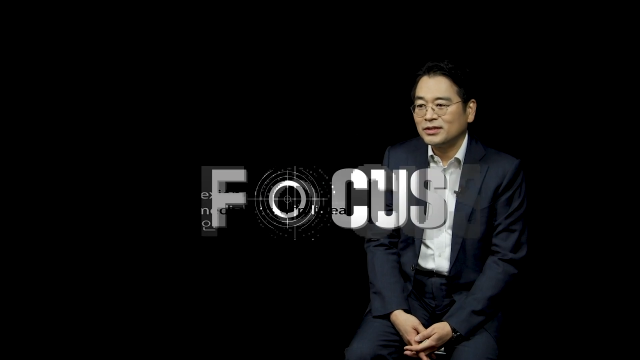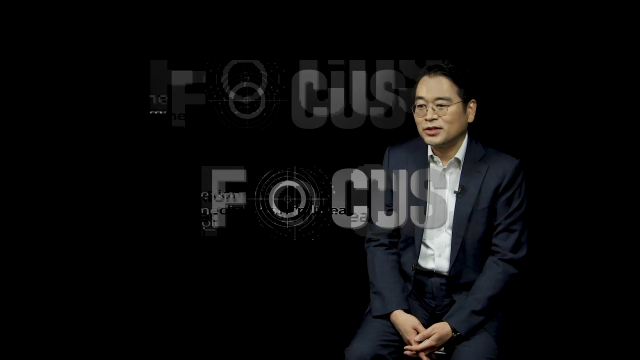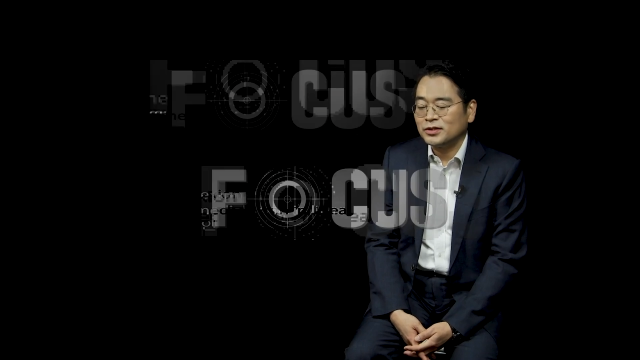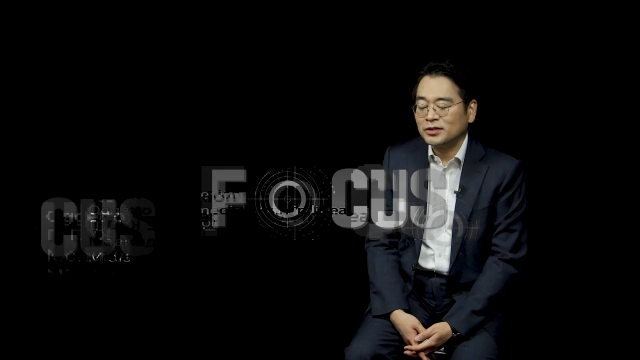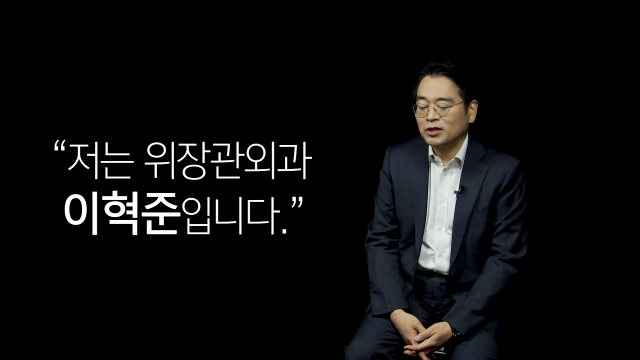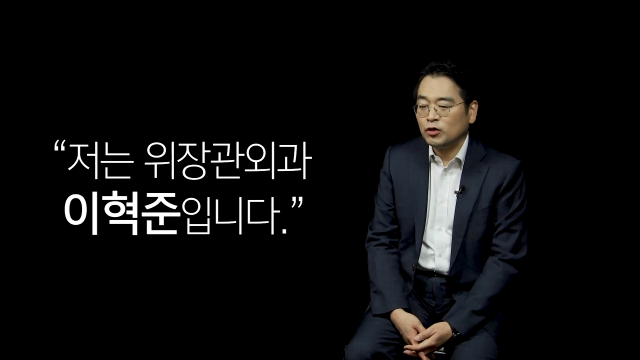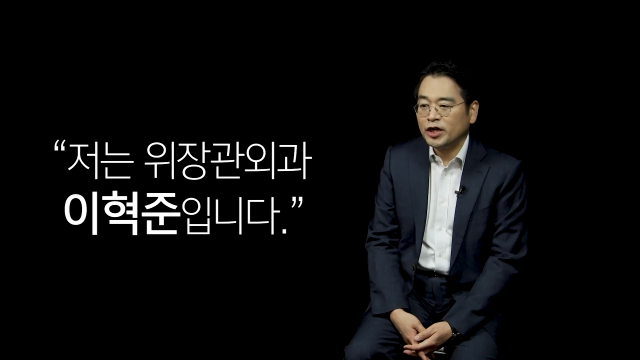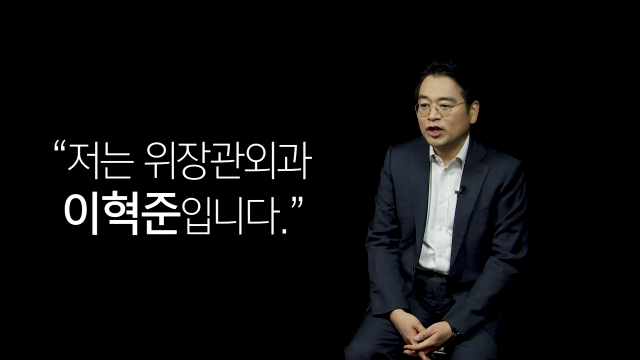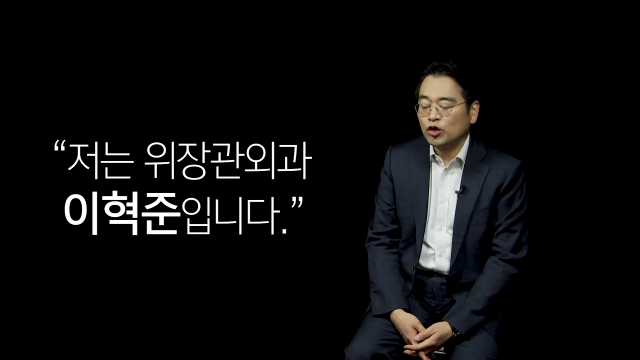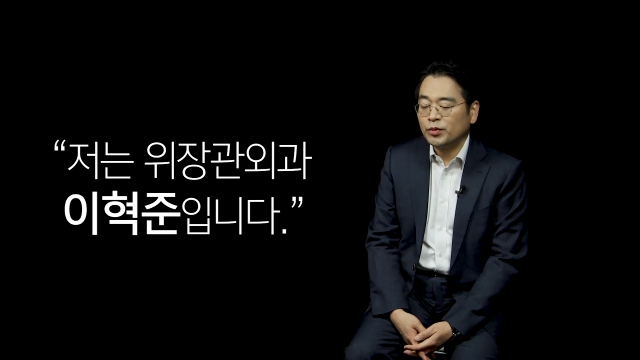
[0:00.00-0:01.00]
저는
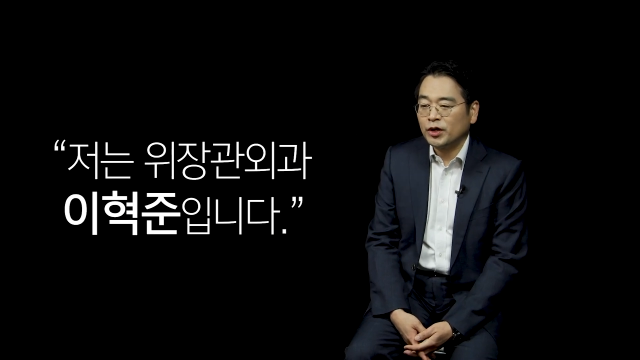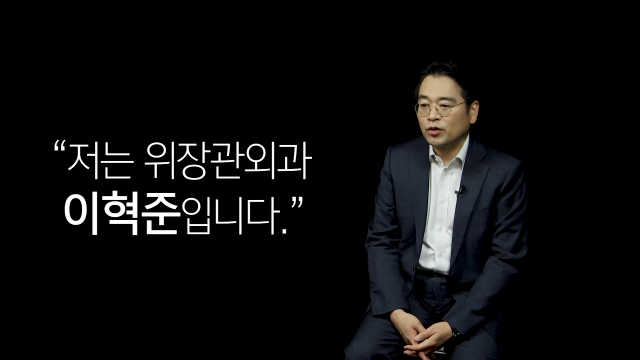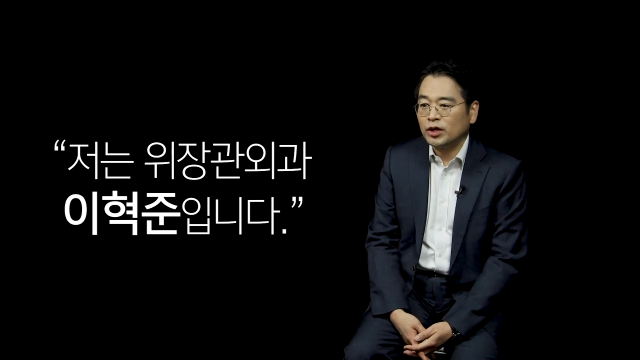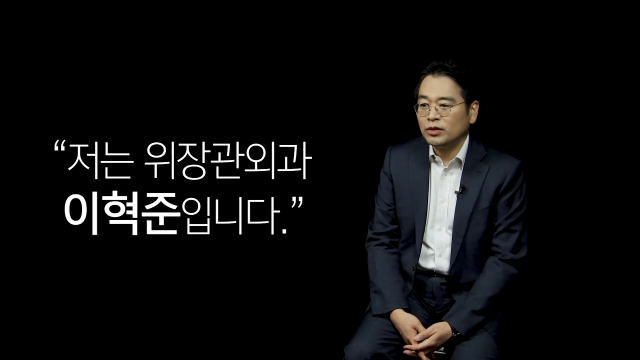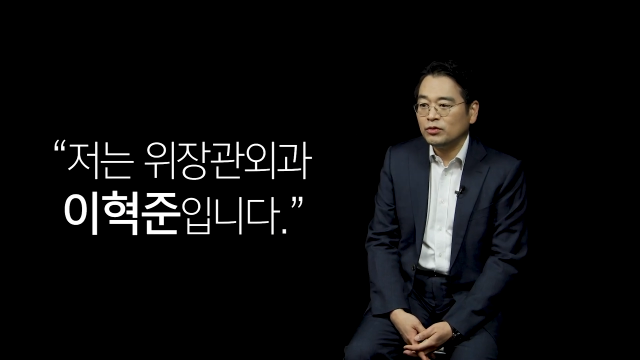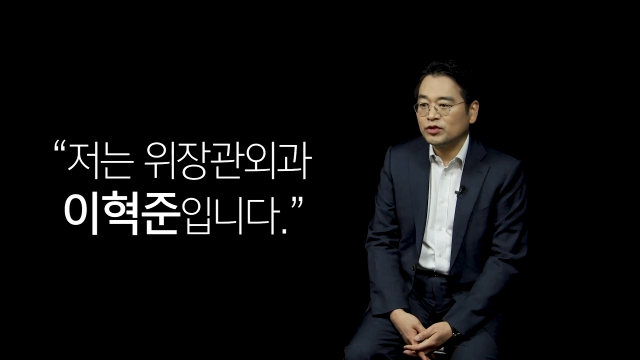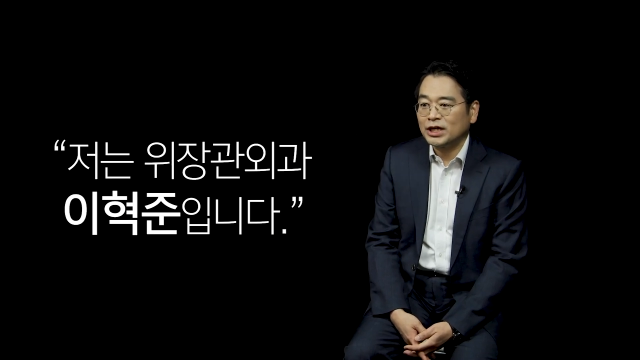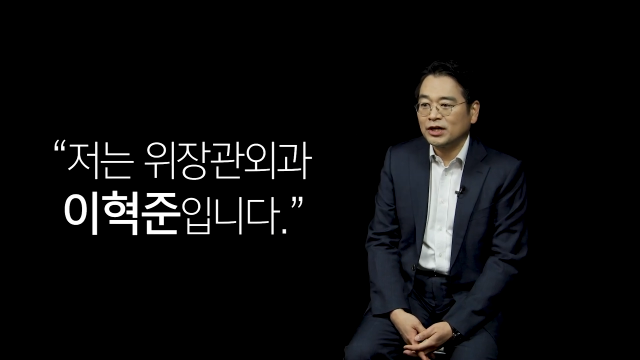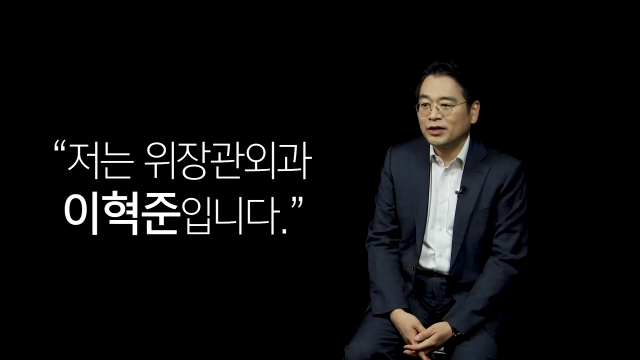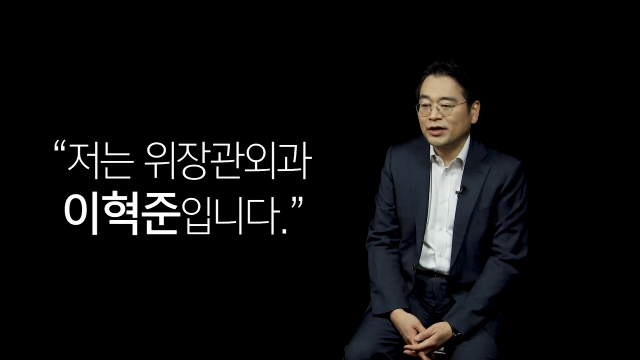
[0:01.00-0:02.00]
서울대학교 병원
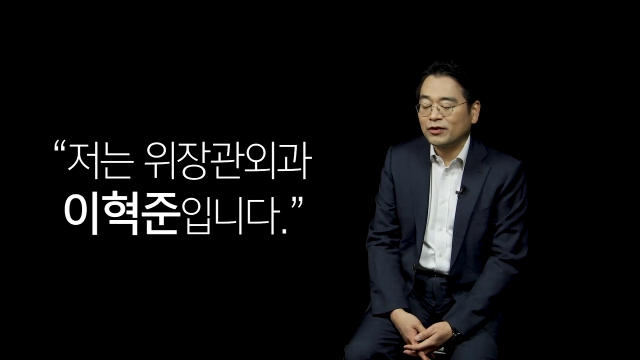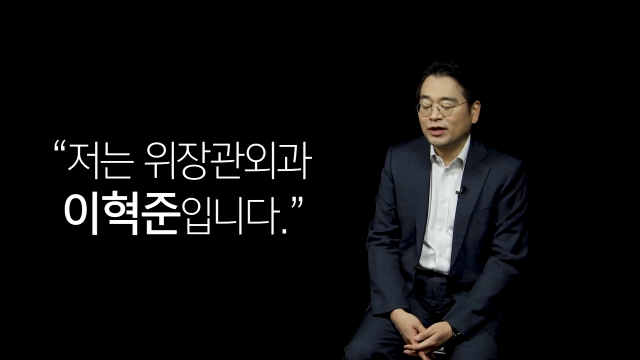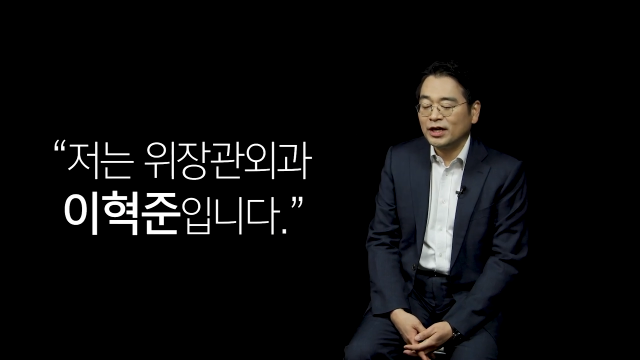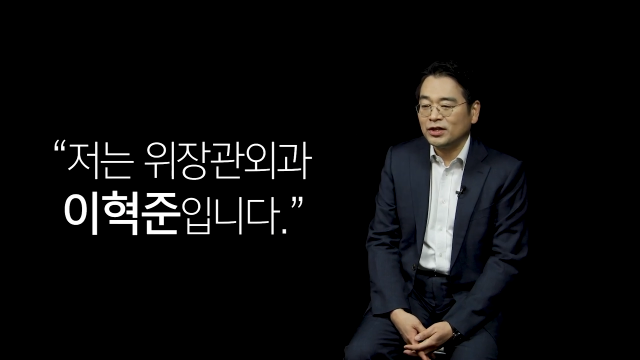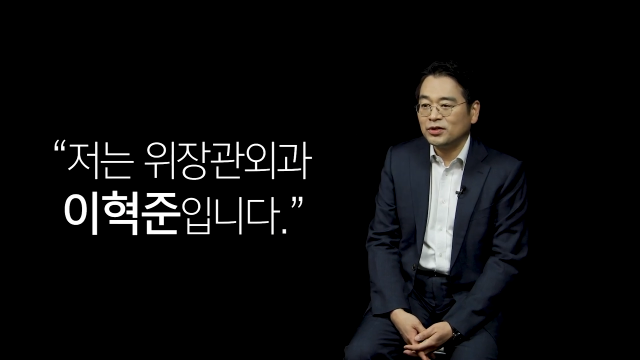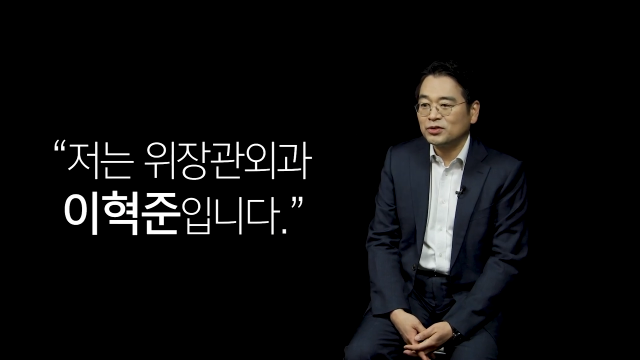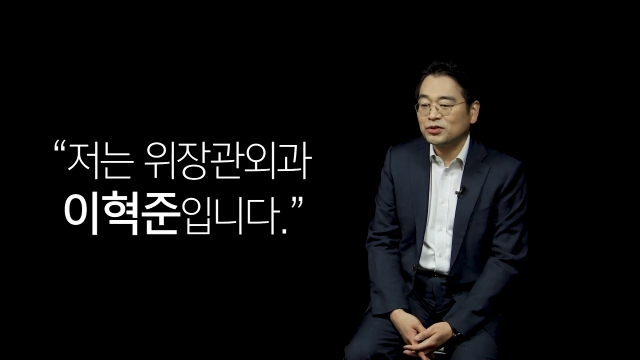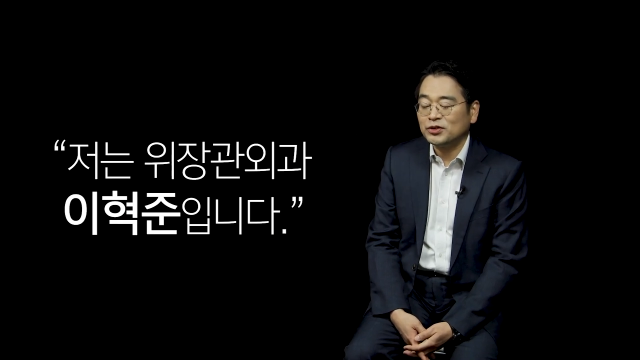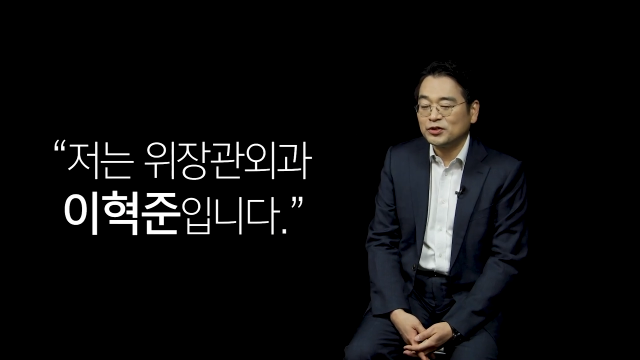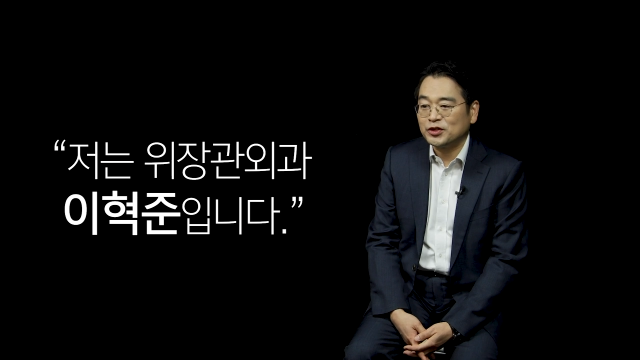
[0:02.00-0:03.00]
위장관외과의
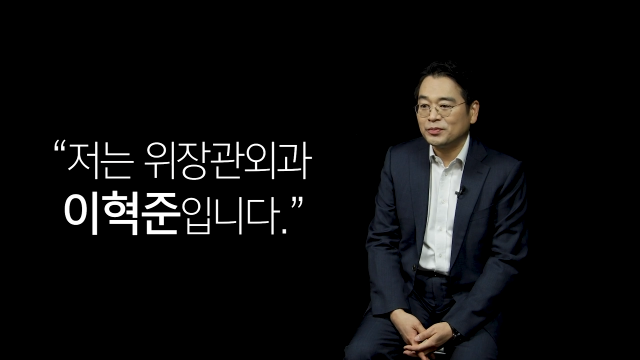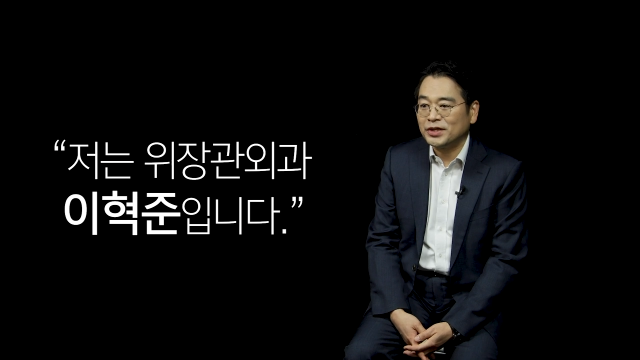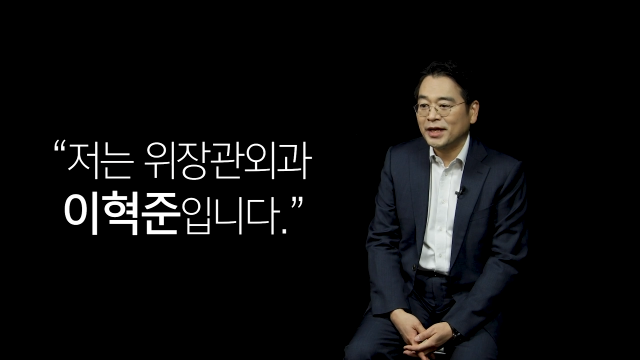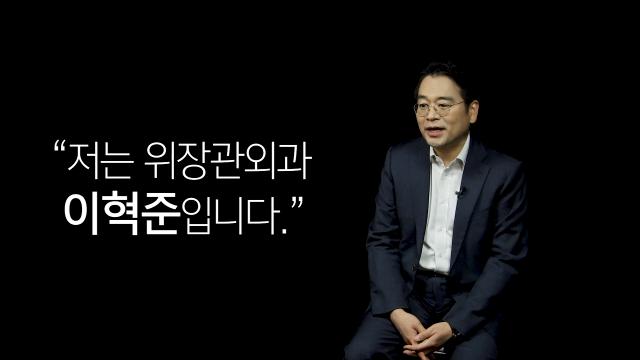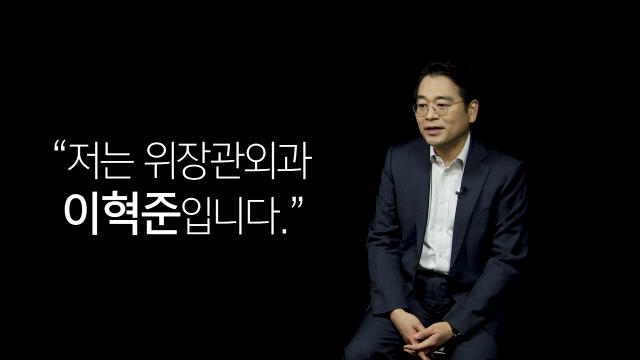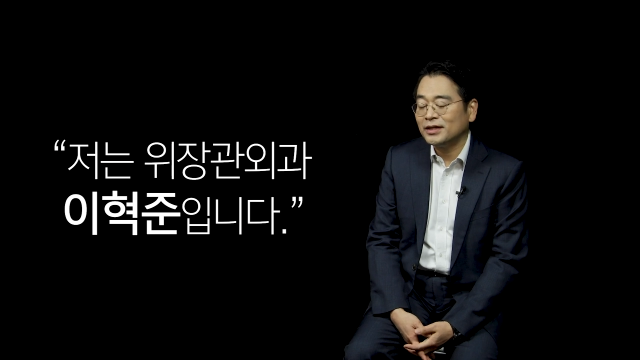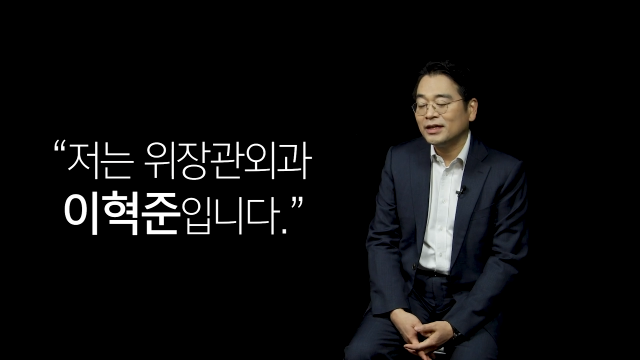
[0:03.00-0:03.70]
이혁준 교수입니다.